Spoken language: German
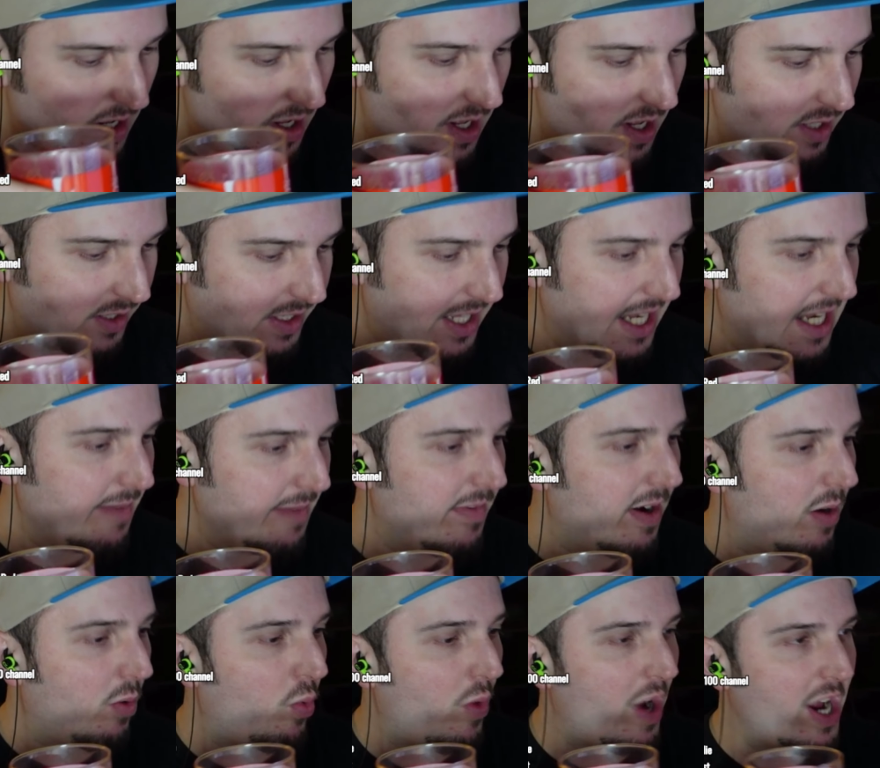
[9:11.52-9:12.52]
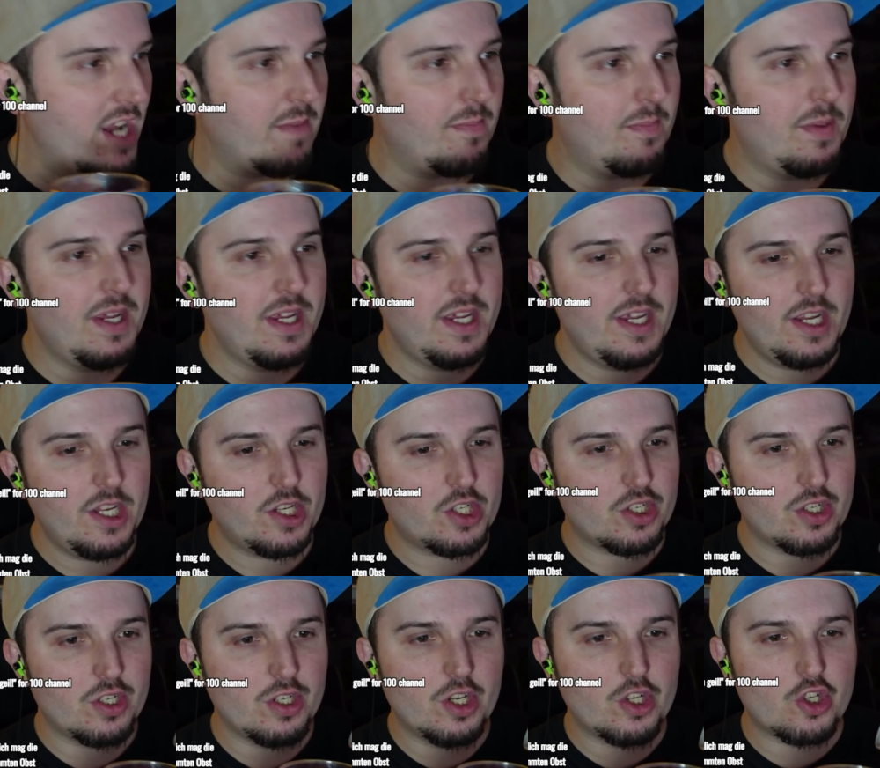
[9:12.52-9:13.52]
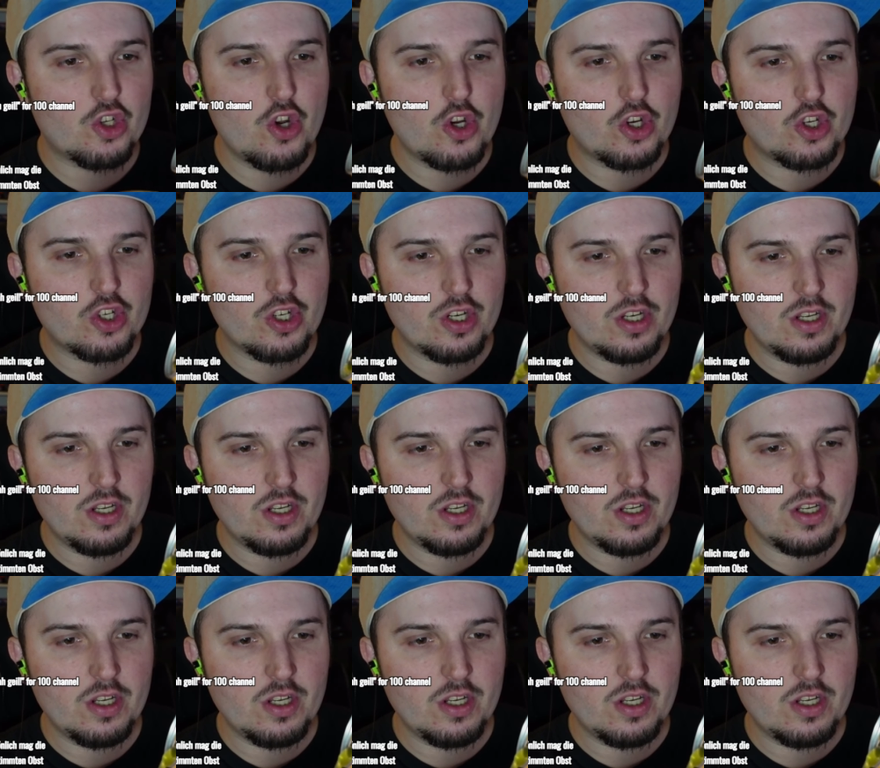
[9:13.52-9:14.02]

Dann nehmen wir White Peach, eine Schlückchen.